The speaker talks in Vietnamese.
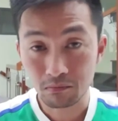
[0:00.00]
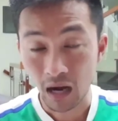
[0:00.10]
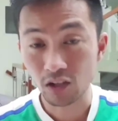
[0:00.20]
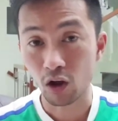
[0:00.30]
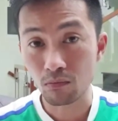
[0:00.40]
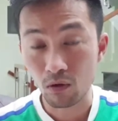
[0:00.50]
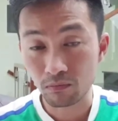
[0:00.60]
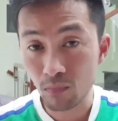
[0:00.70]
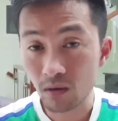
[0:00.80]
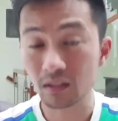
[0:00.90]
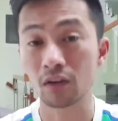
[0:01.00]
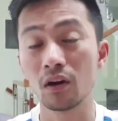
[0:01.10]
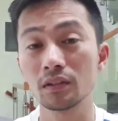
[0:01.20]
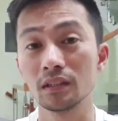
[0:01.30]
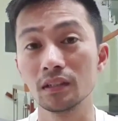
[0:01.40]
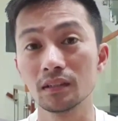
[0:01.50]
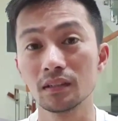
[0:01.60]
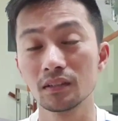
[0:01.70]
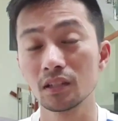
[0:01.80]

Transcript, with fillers: bận rộn một mức nào đó thì được